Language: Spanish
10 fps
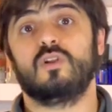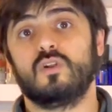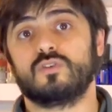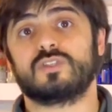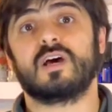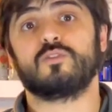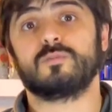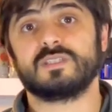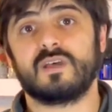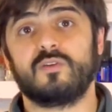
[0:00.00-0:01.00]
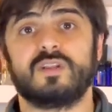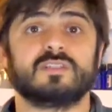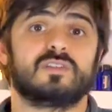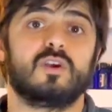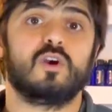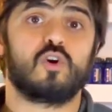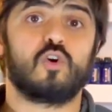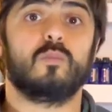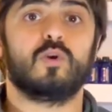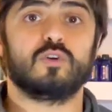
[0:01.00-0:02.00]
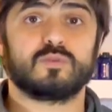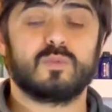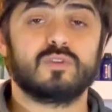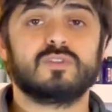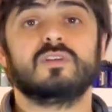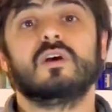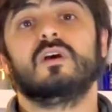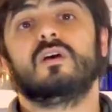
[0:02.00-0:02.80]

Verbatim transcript: los atomizadores como los mods